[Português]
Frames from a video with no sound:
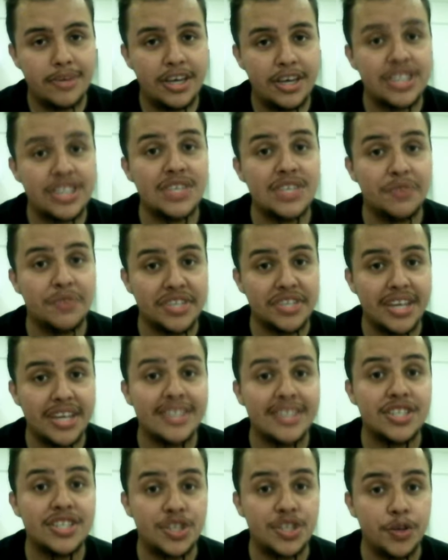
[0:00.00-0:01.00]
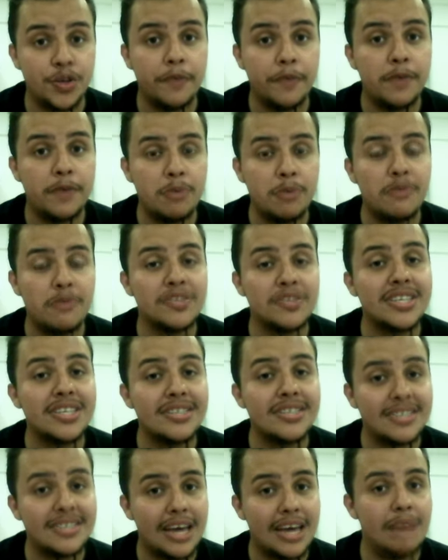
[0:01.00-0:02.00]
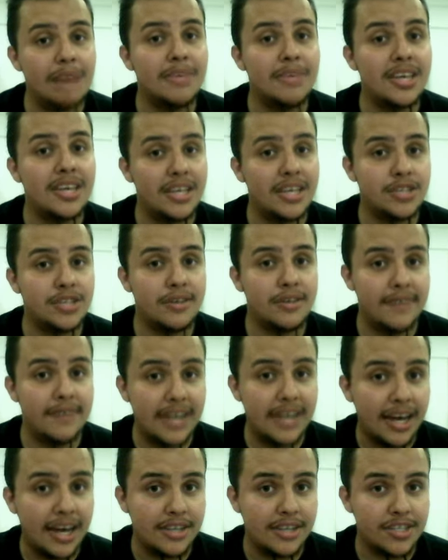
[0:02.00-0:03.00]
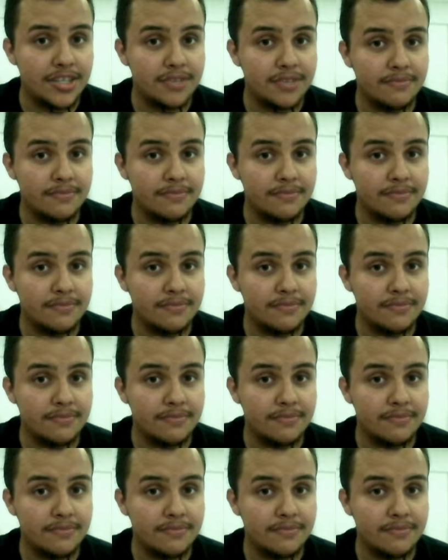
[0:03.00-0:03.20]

E se você assistiu o filme, você sabe que isso é verdade.